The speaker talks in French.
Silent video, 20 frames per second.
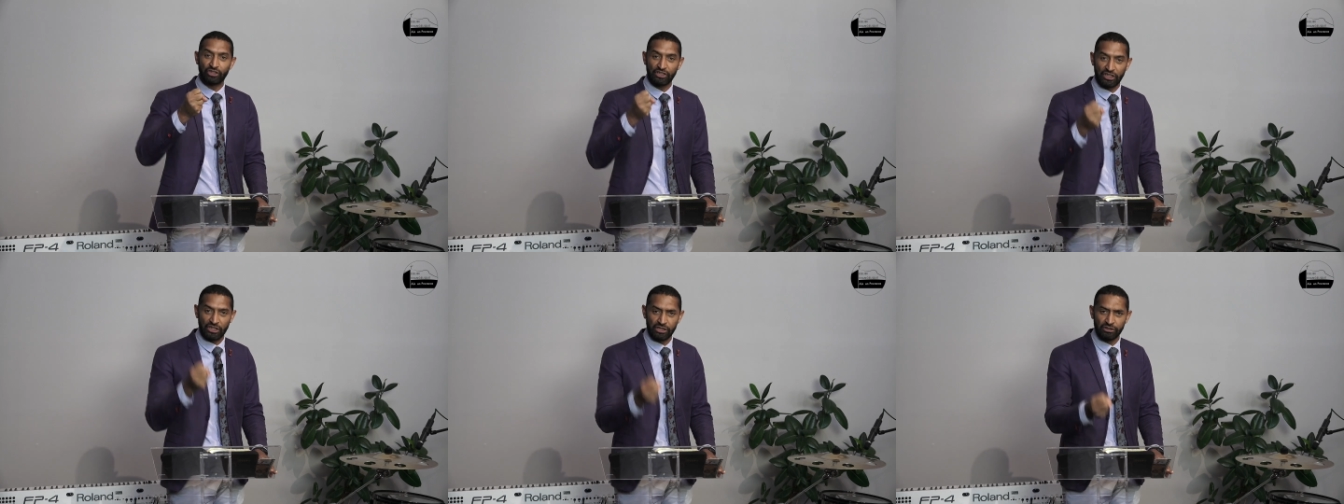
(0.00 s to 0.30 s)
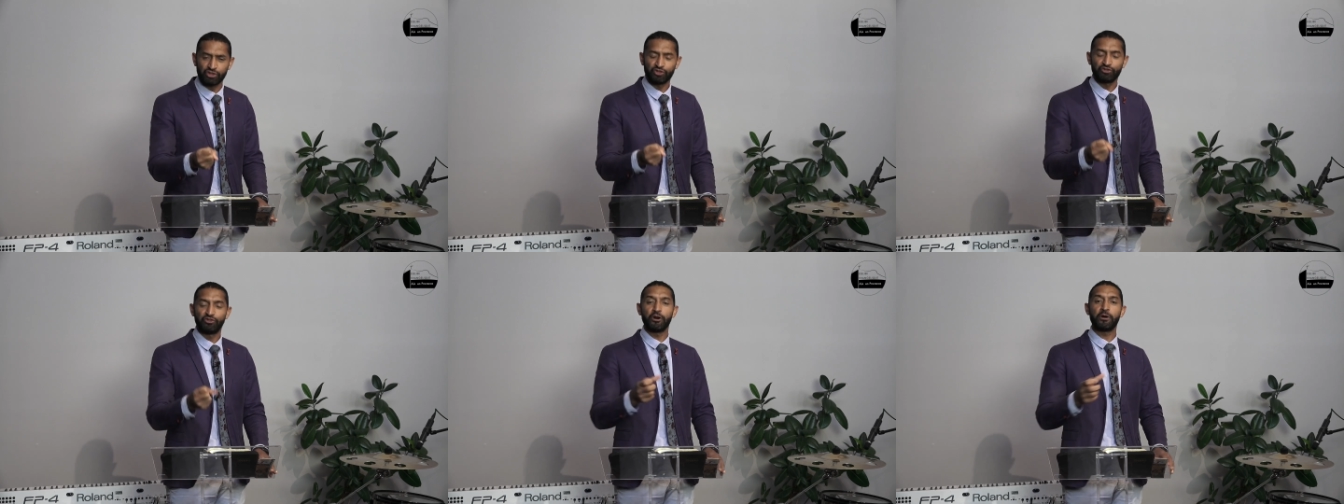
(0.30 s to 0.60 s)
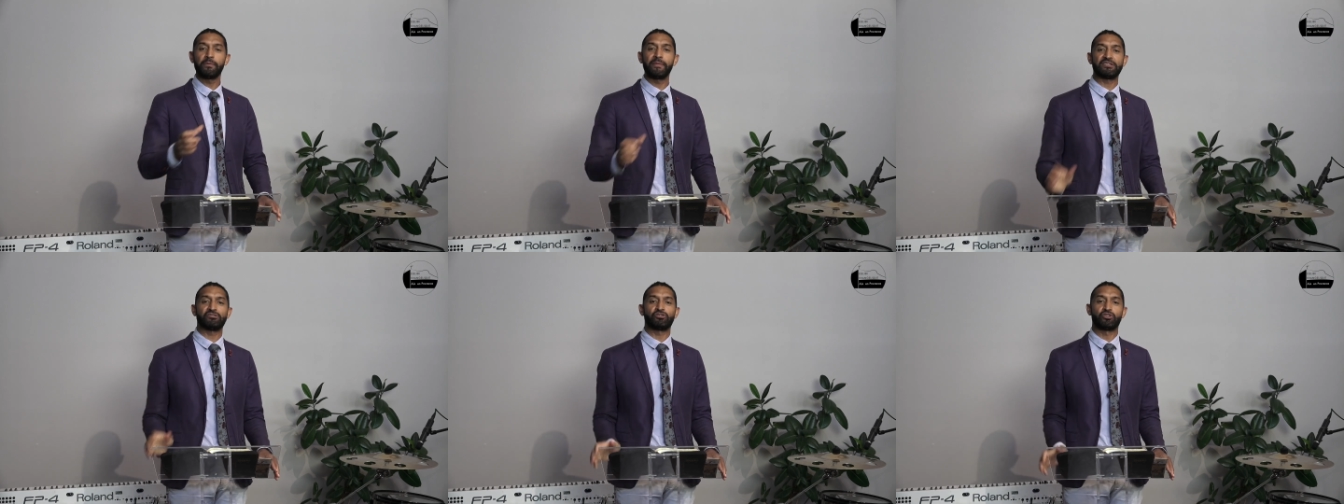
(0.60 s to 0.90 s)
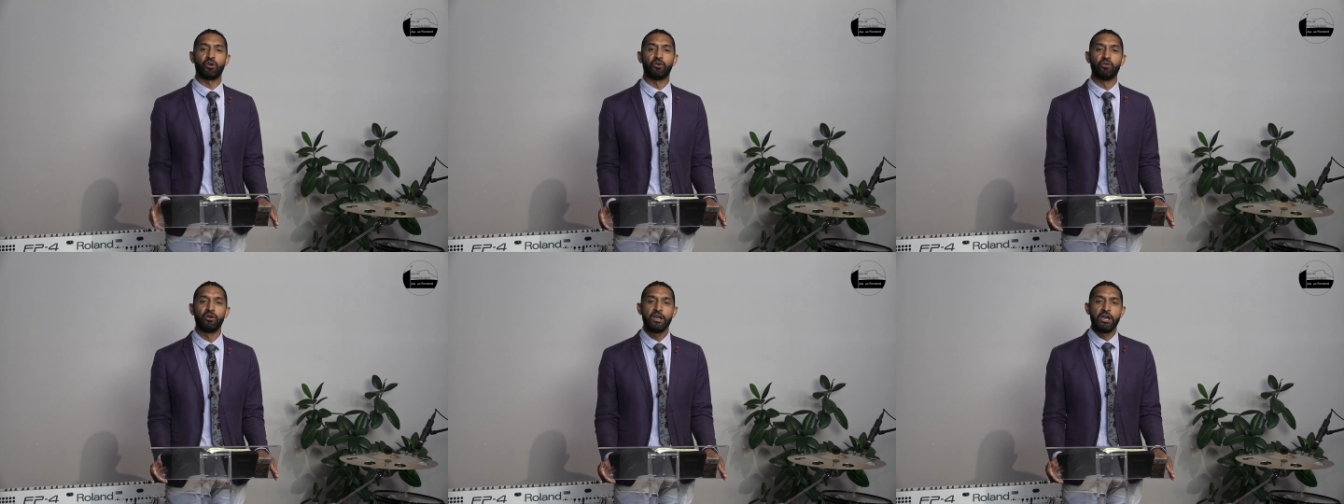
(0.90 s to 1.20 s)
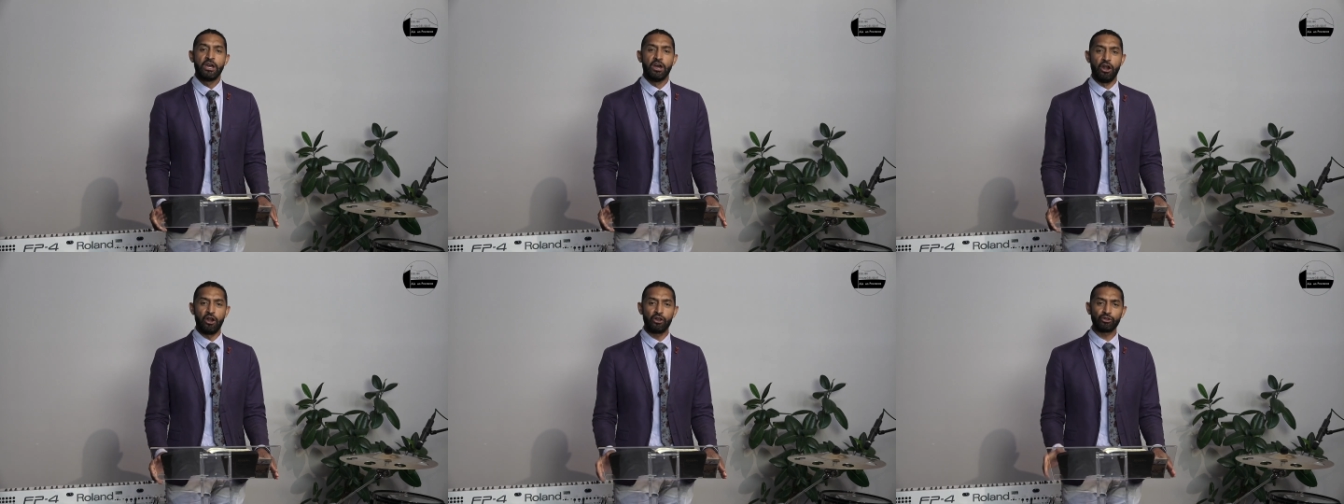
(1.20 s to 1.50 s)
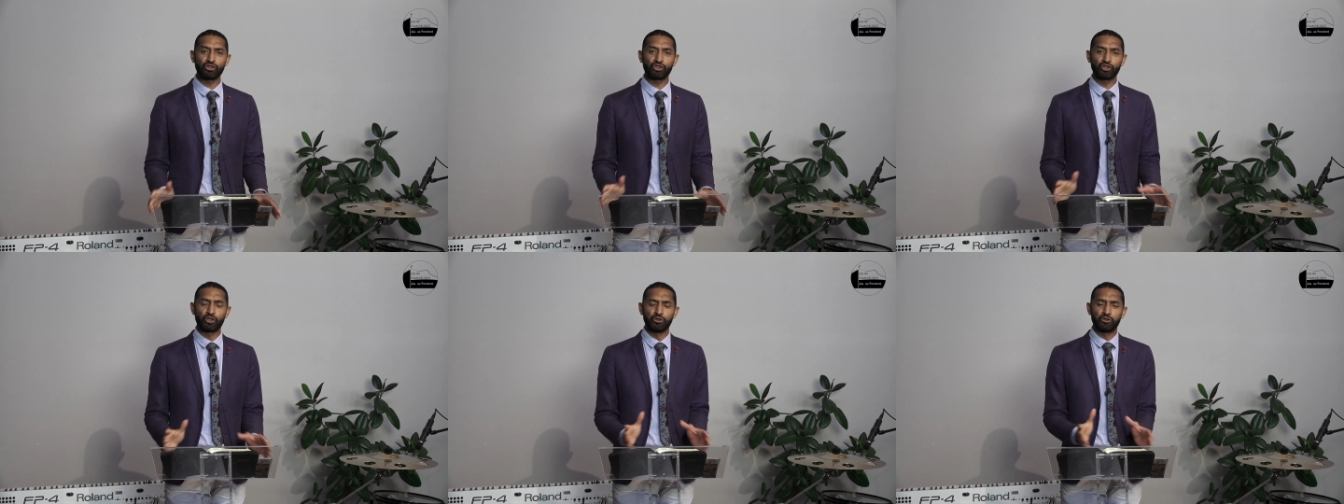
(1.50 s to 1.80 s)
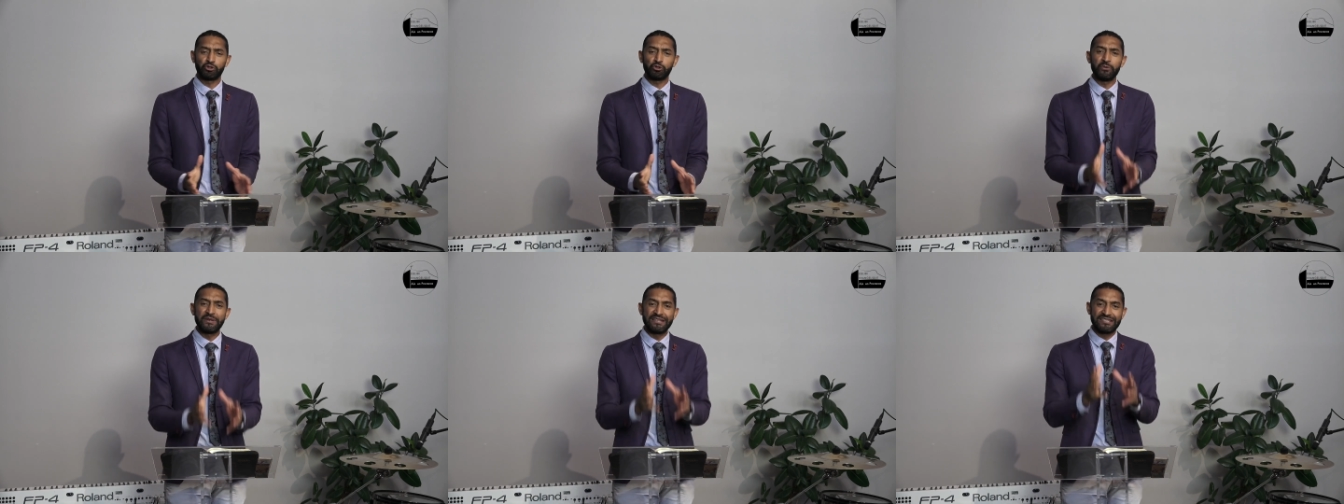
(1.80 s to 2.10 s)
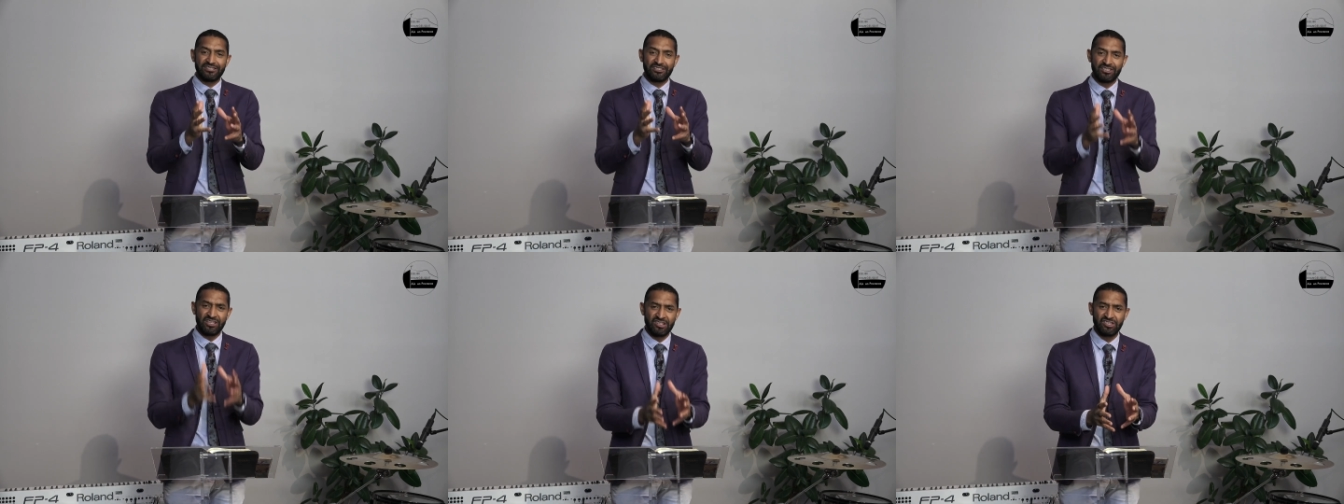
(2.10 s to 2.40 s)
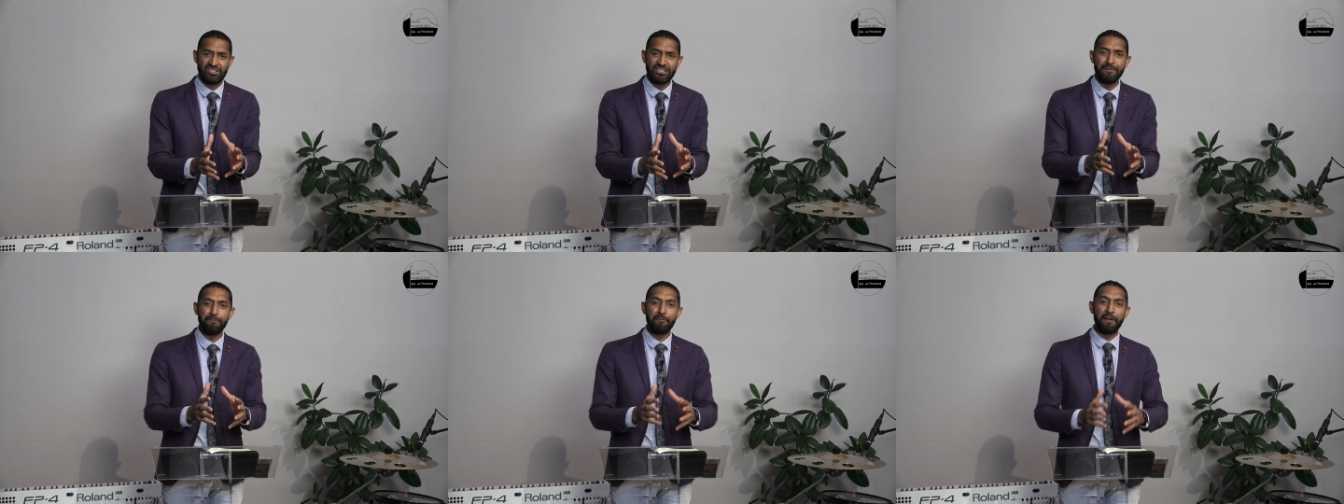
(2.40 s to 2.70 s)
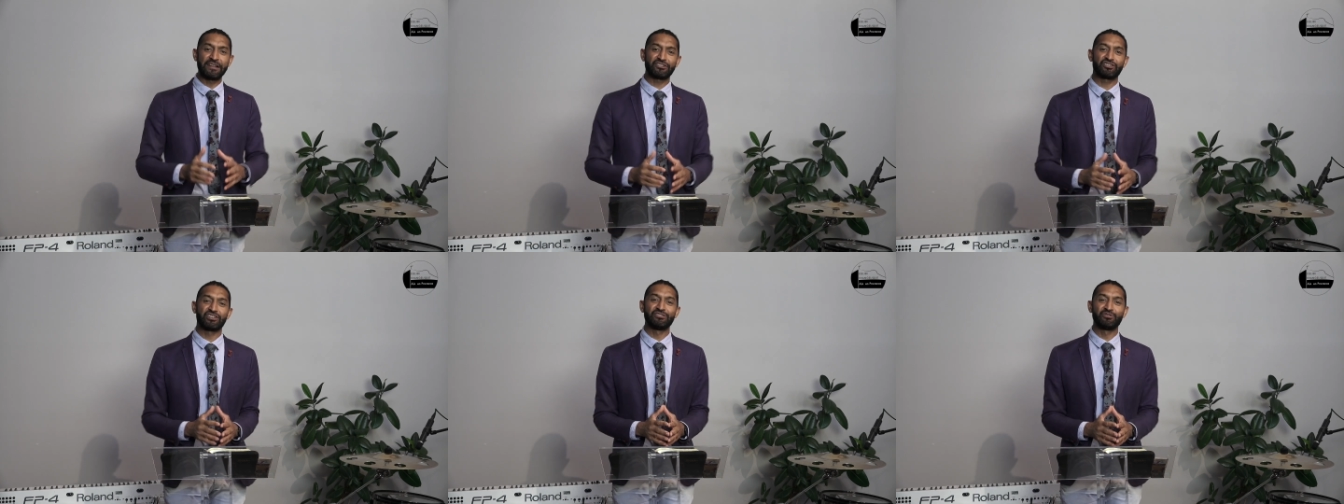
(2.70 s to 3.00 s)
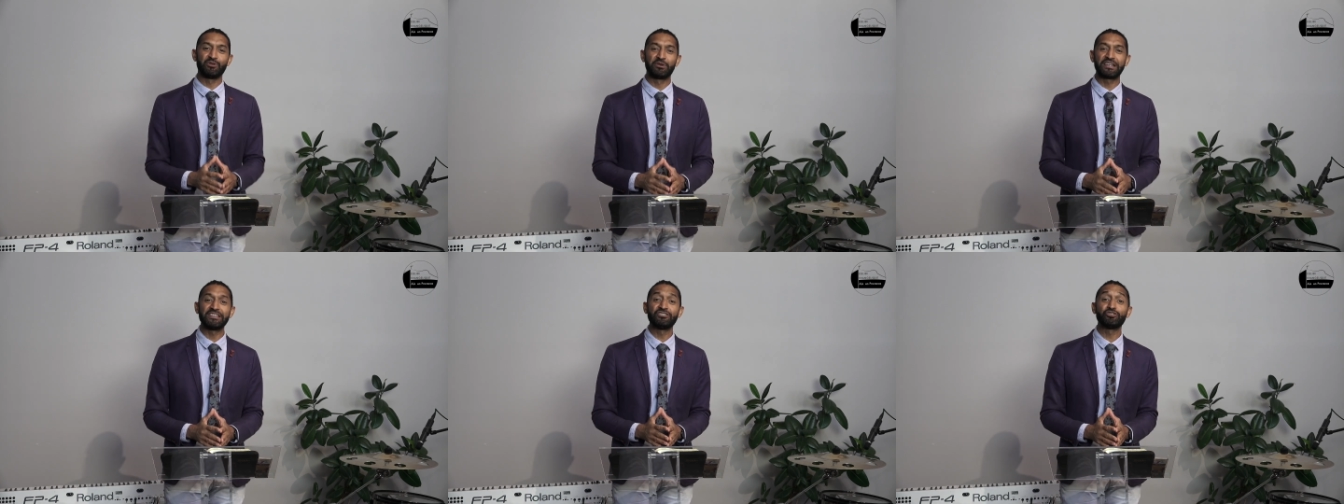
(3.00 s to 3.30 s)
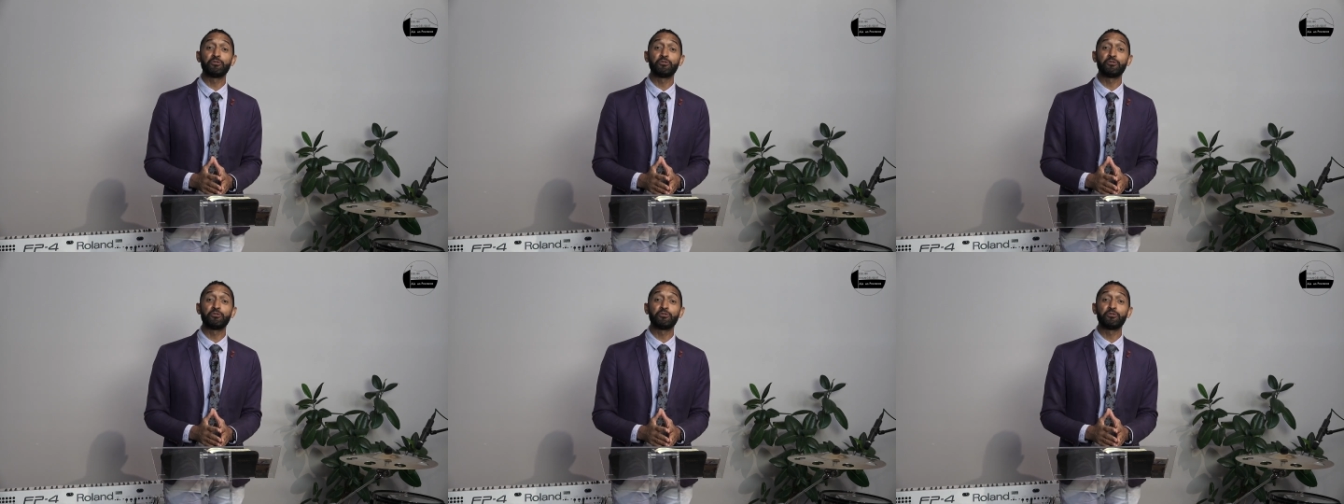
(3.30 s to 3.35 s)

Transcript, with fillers: transformations. Lorsque tu es saisi par Jésus-Christ,